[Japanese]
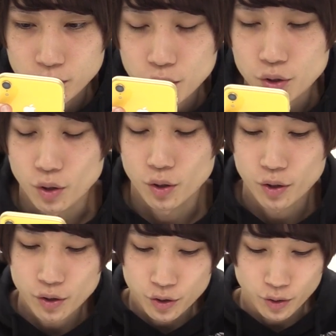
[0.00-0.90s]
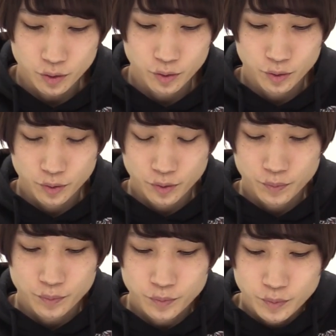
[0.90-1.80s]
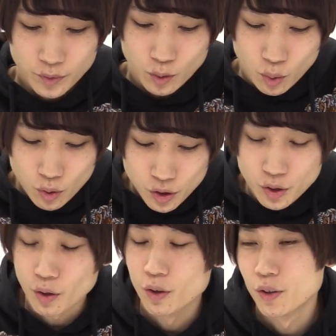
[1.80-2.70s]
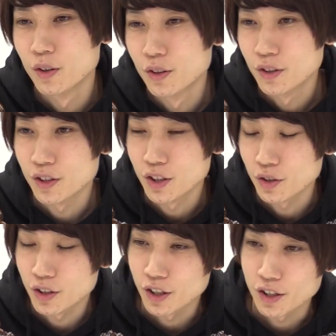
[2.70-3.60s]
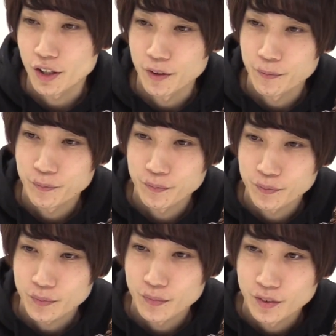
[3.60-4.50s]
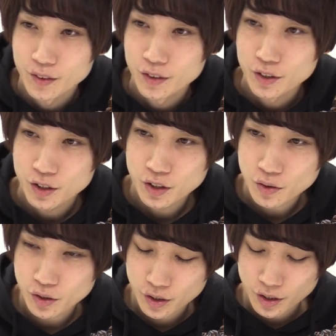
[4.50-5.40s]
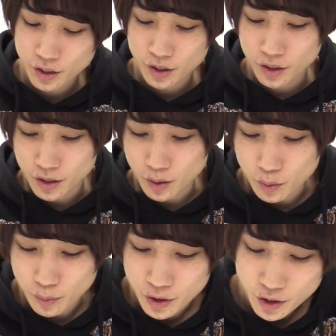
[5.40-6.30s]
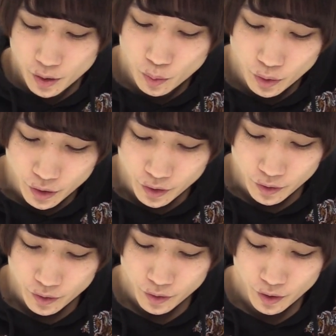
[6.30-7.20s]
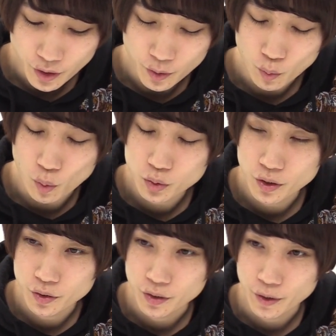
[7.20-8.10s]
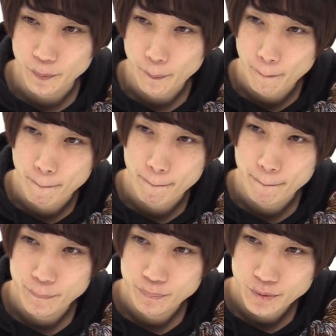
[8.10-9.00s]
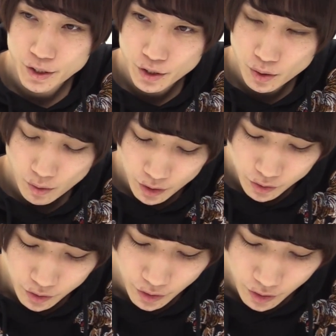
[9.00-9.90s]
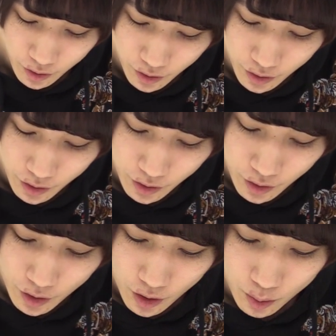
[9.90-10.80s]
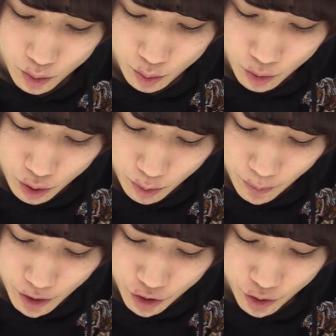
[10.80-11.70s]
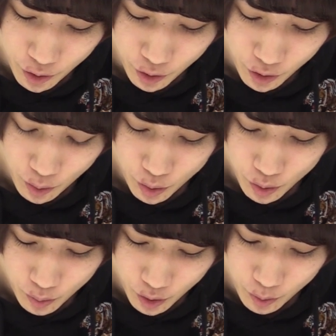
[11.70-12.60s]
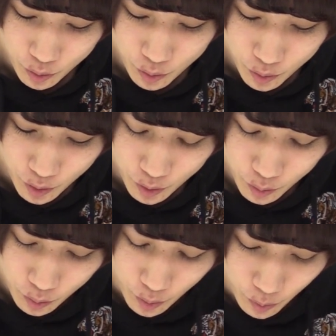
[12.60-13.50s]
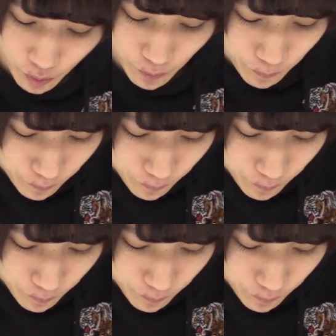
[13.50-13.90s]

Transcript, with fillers: いいじゃん早いじゃんここっすよ次のステージ次のステージが雑魚めっちゃ多いが多くなるんでうんシールドが湧くんででもそもそもパーシーに当たって倒しそうな気もするなどうだろうな